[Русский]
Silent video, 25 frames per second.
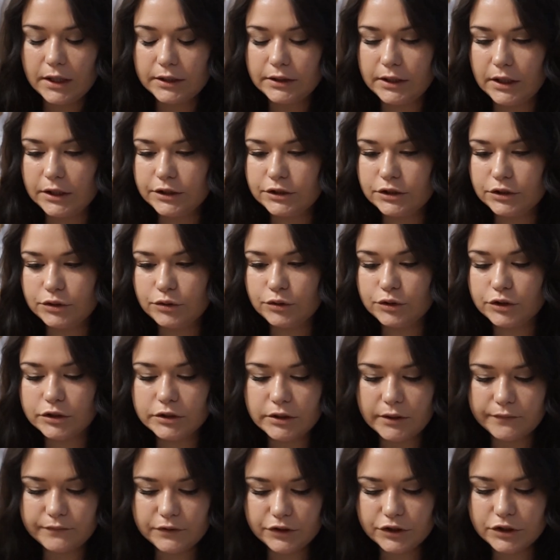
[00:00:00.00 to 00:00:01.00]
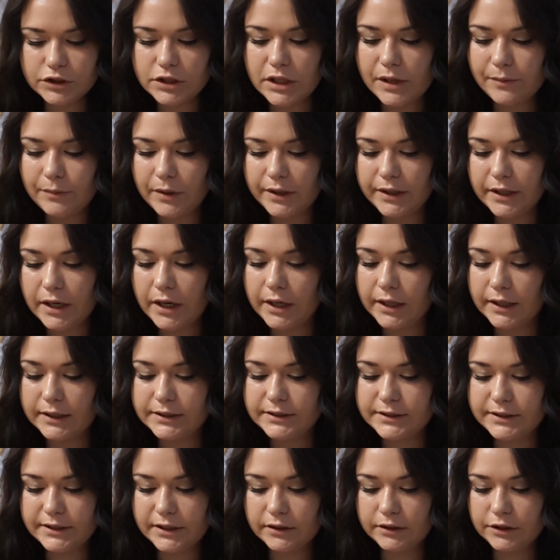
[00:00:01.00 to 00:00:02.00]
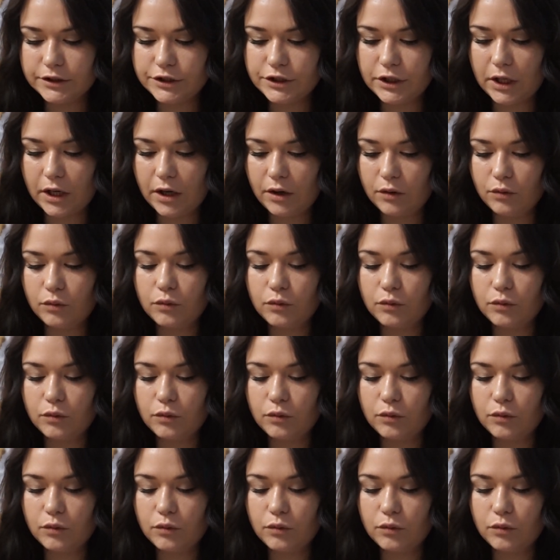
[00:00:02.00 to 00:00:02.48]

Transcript: Также тоже давнишняя моя хотелочка